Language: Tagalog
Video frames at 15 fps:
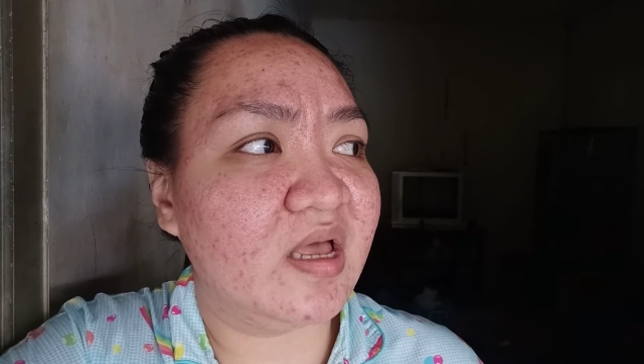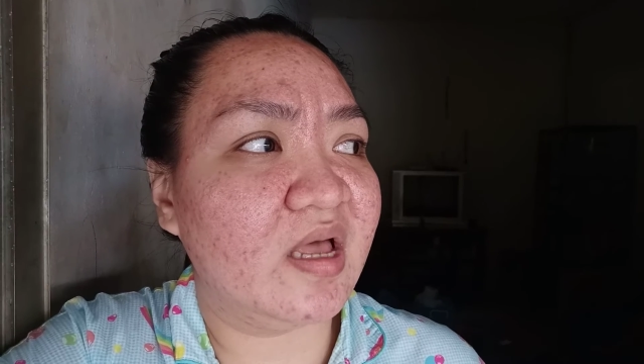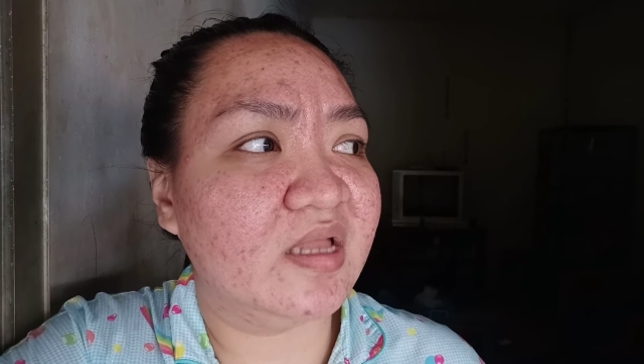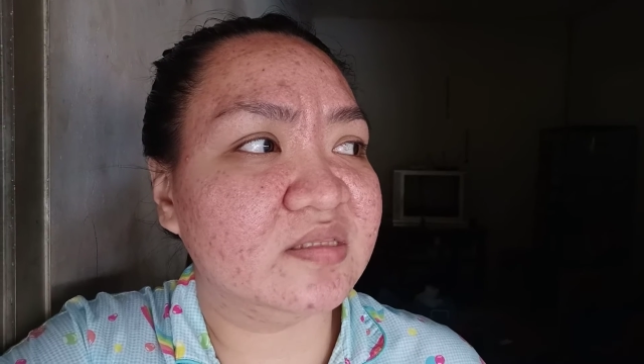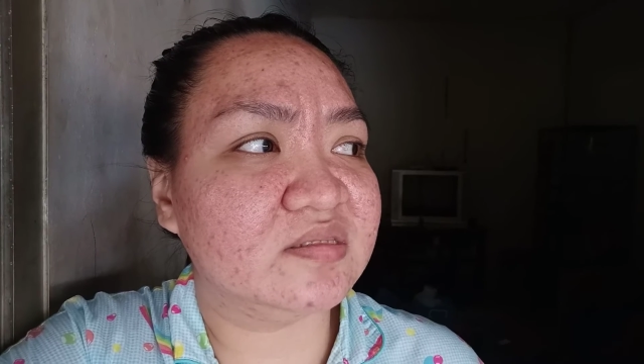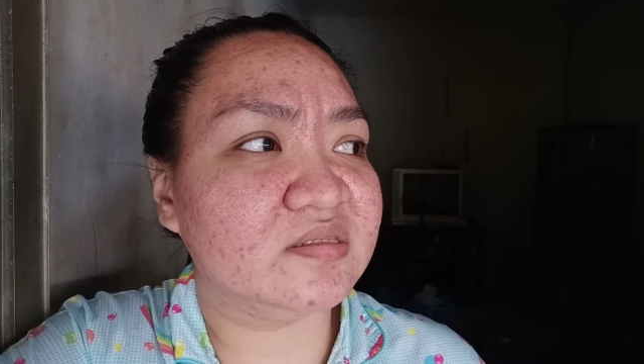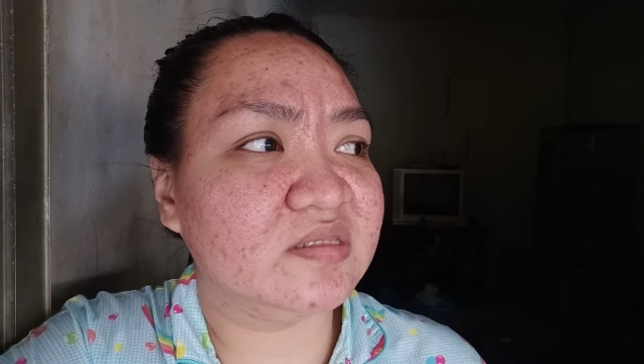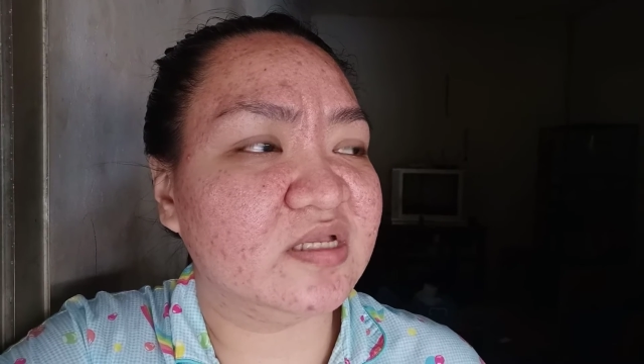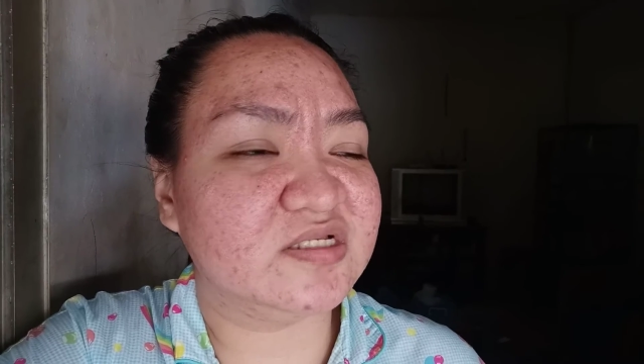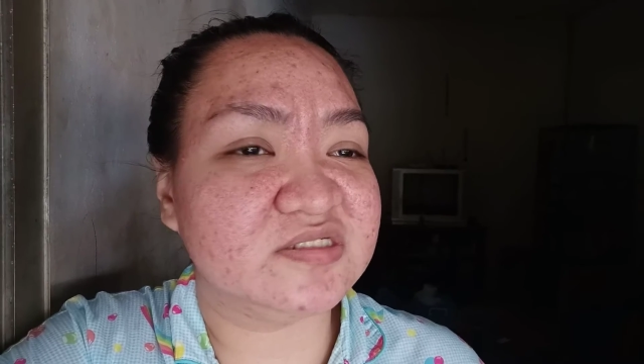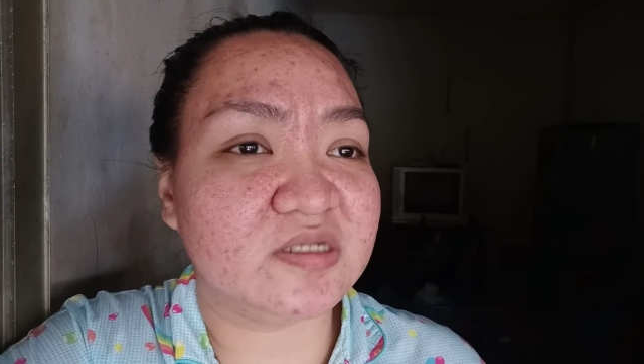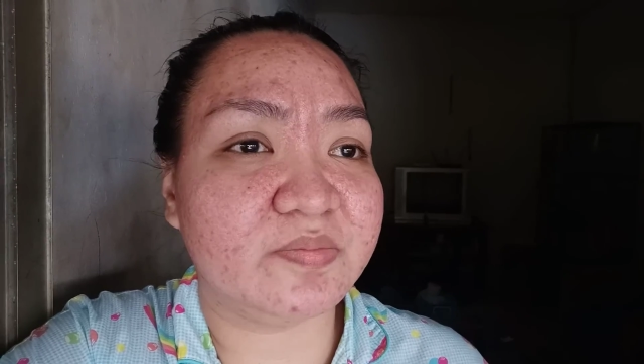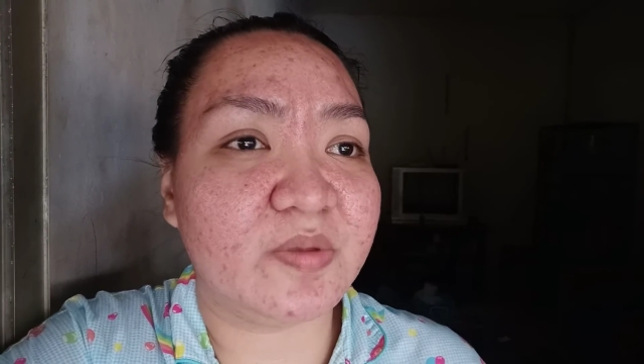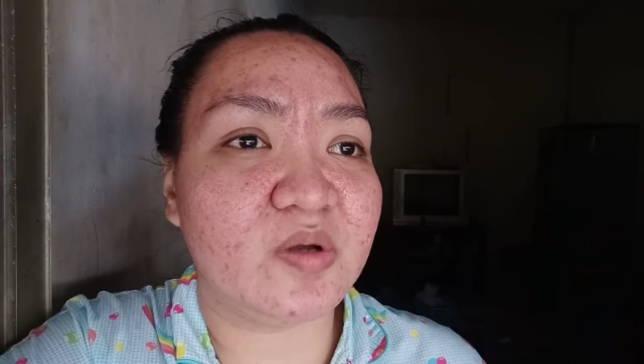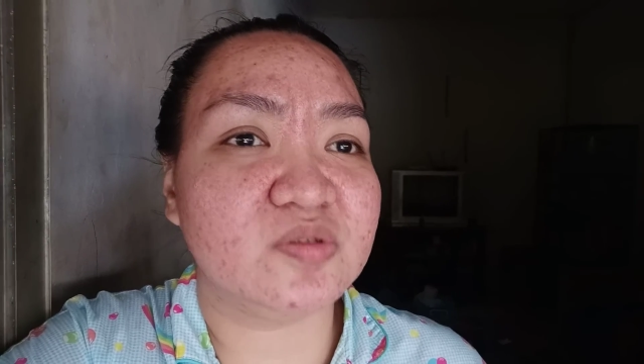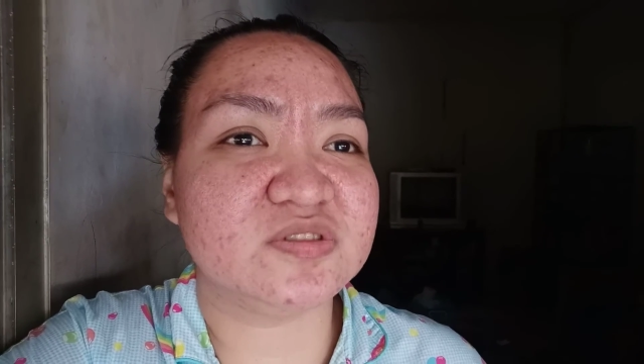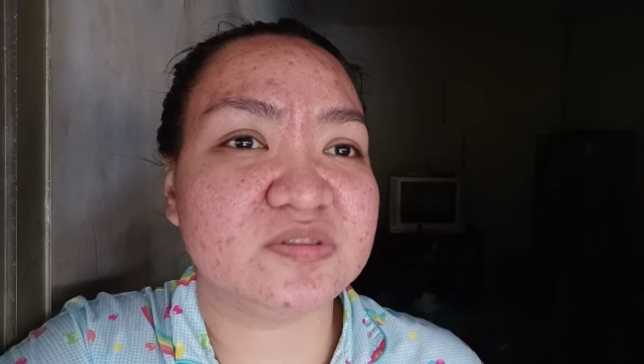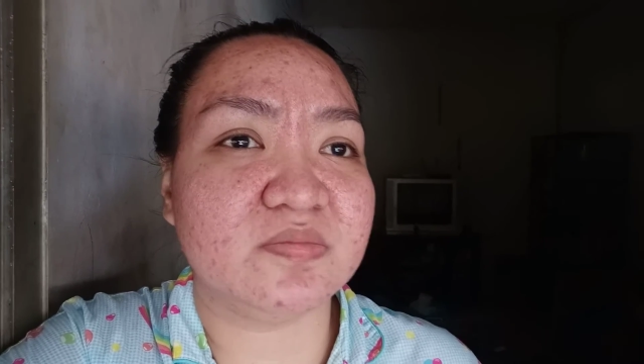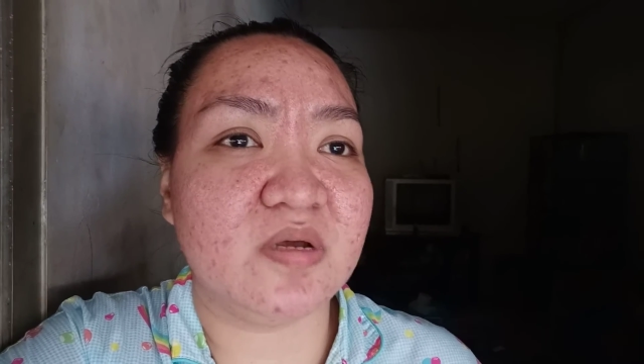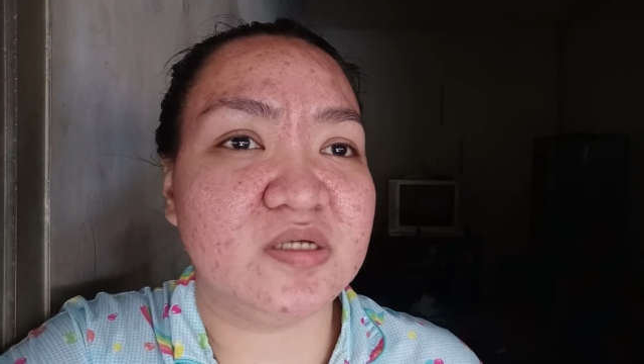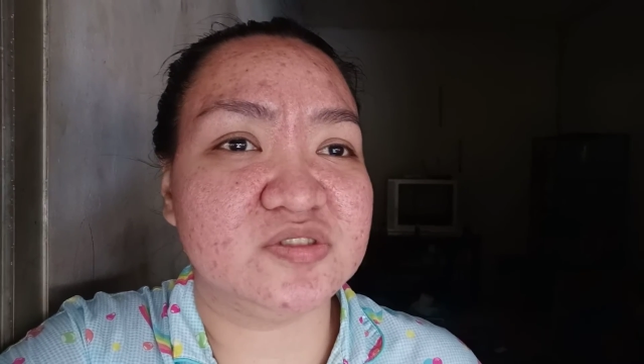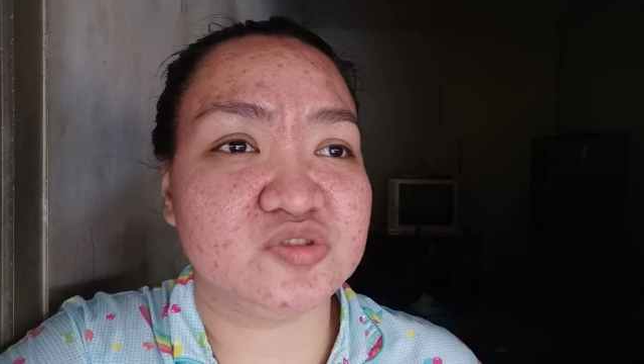at nag ako sa mga